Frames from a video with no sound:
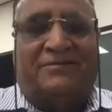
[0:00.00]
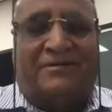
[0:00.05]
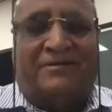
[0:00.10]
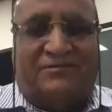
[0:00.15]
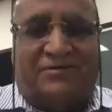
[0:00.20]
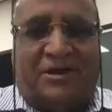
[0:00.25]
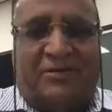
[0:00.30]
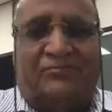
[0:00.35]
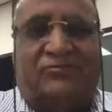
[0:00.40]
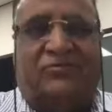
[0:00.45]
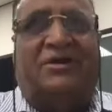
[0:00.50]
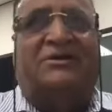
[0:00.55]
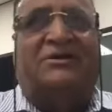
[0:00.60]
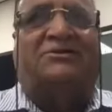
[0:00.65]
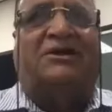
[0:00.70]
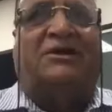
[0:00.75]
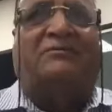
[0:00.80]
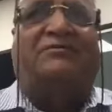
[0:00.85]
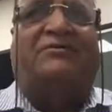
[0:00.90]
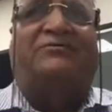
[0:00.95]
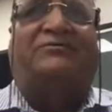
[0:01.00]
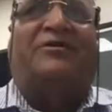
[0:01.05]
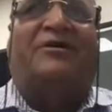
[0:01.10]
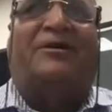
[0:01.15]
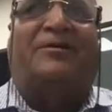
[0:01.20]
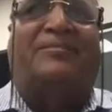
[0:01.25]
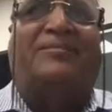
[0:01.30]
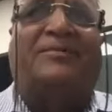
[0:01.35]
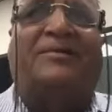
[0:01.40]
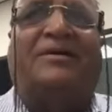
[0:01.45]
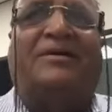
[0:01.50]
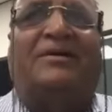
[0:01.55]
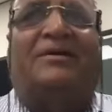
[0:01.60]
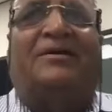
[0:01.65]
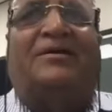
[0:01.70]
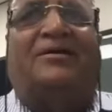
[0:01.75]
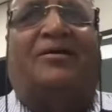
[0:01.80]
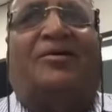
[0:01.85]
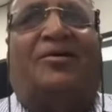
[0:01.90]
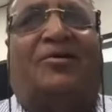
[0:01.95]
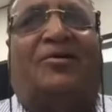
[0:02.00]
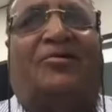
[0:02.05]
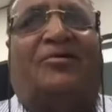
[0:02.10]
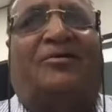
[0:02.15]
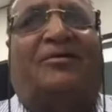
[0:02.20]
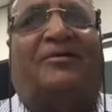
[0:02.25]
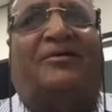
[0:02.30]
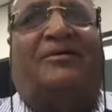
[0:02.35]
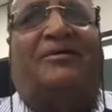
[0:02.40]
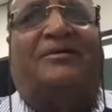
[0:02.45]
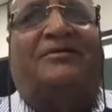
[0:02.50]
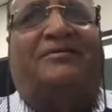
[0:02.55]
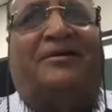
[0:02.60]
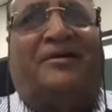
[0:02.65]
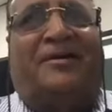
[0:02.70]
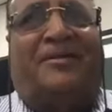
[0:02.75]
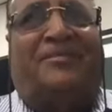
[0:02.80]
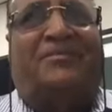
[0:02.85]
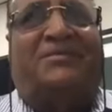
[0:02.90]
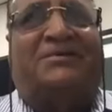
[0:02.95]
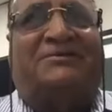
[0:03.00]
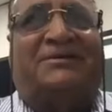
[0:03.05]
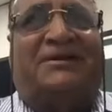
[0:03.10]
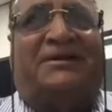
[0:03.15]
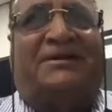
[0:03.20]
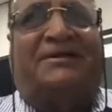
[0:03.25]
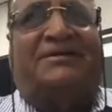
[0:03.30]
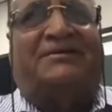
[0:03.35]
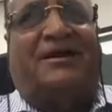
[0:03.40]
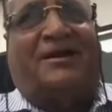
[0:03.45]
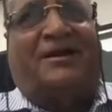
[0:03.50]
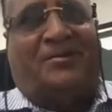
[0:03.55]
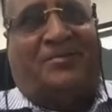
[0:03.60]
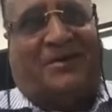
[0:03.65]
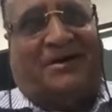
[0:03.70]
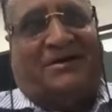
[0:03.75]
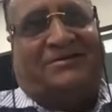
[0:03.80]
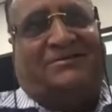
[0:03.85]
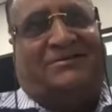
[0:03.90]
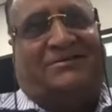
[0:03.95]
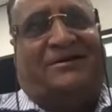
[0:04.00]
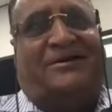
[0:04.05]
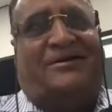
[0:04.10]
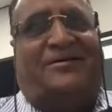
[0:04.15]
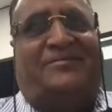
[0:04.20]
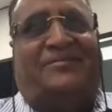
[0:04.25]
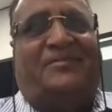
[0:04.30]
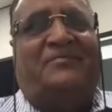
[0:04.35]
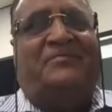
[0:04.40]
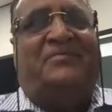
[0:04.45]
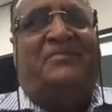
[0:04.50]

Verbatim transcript: सैफुल्ला सैफ़ी साहब और जनाब सैद अब्बास साहब